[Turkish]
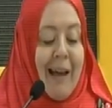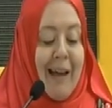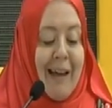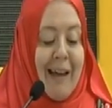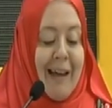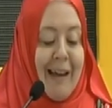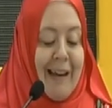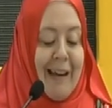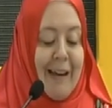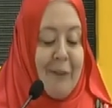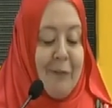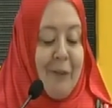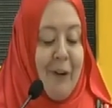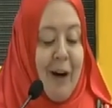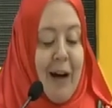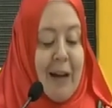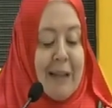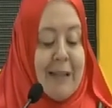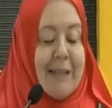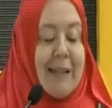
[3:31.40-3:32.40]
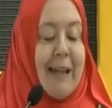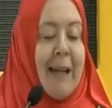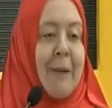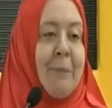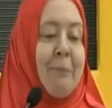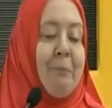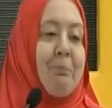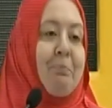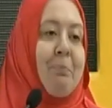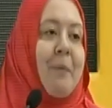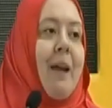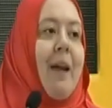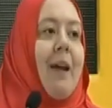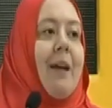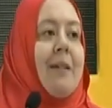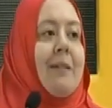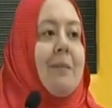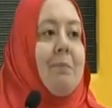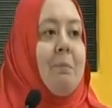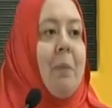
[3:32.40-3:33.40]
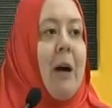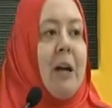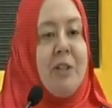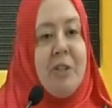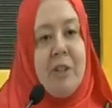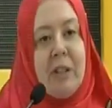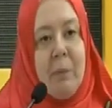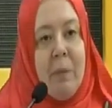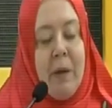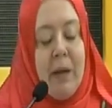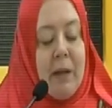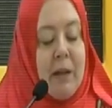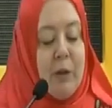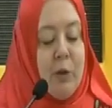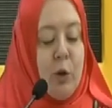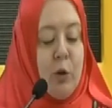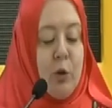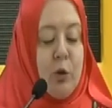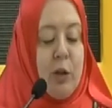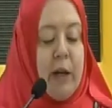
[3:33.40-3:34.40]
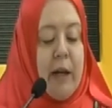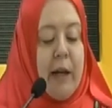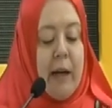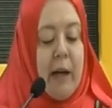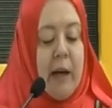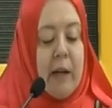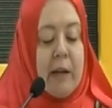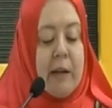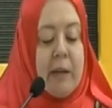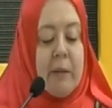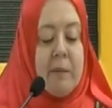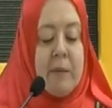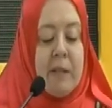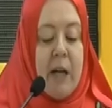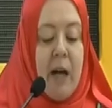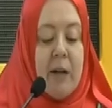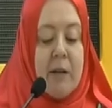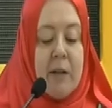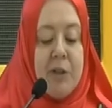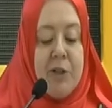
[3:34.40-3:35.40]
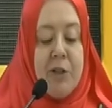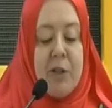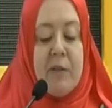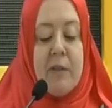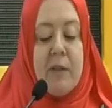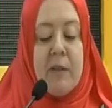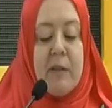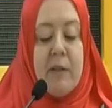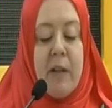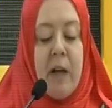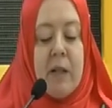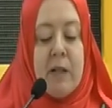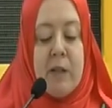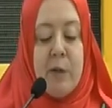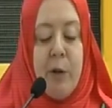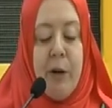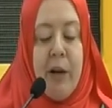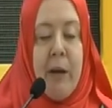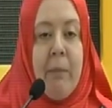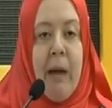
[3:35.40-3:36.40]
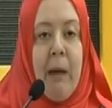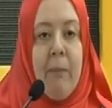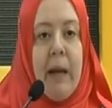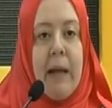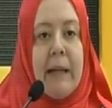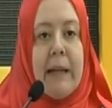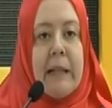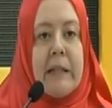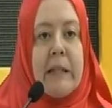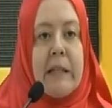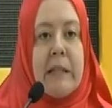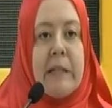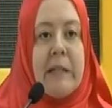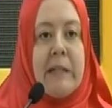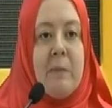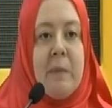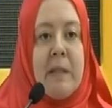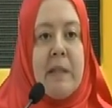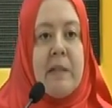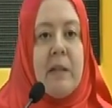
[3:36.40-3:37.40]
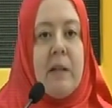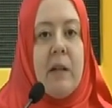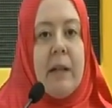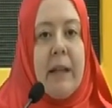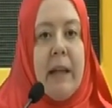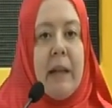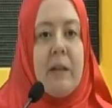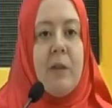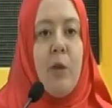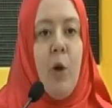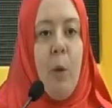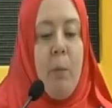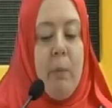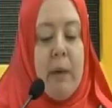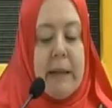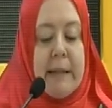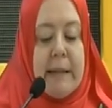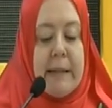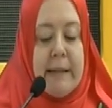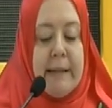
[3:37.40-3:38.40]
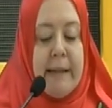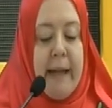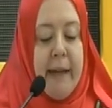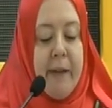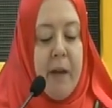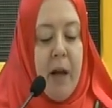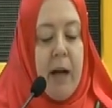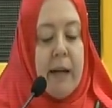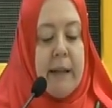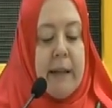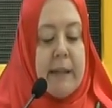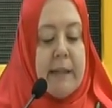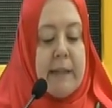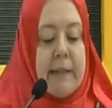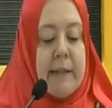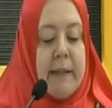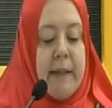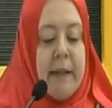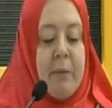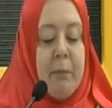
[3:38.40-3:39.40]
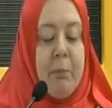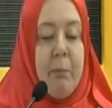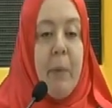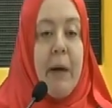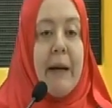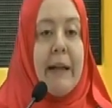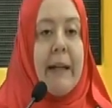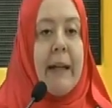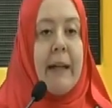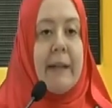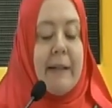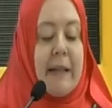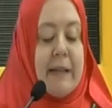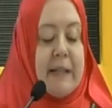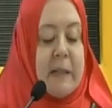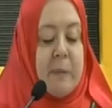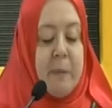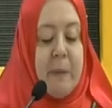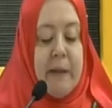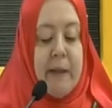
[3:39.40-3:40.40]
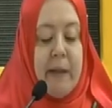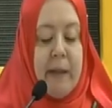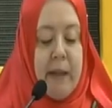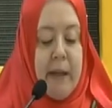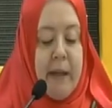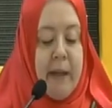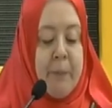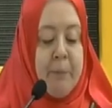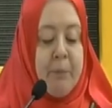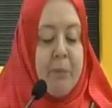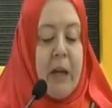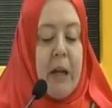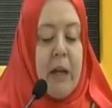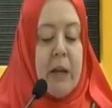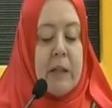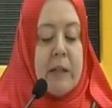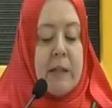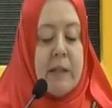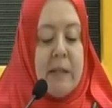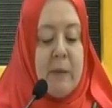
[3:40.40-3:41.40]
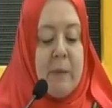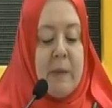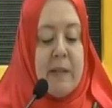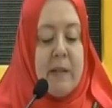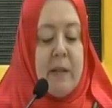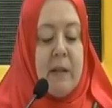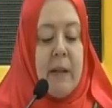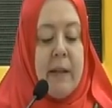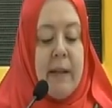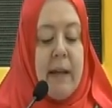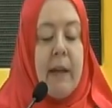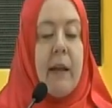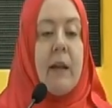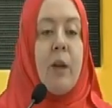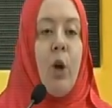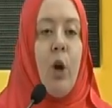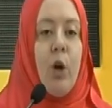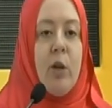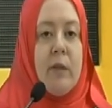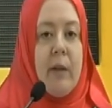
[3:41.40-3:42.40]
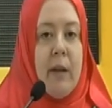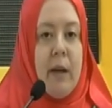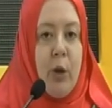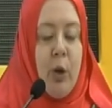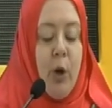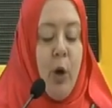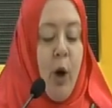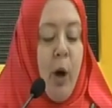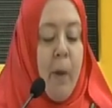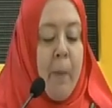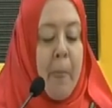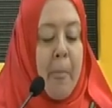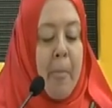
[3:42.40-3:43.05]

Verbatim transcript: Ee, Fatih başka bir yönünü ele alalım. Tahta çıktıktan sonra memleketi Sırbistan'a geri dönmek isteyen annesi Maria Despina'yı Sırbistan'a geri gönderiyor.